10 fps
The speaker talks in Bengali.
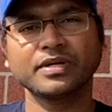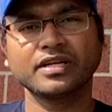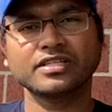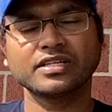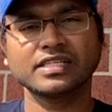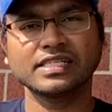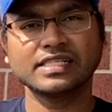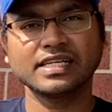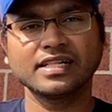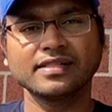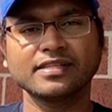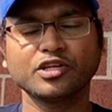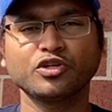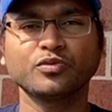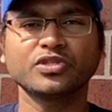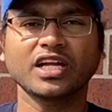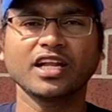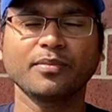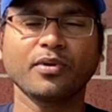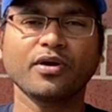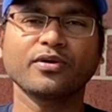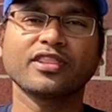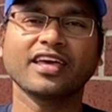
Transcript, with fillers: ইমিগ্রেশন এসেন্সিয়ালস ইউটিউব চ্যানেলের পক্ষ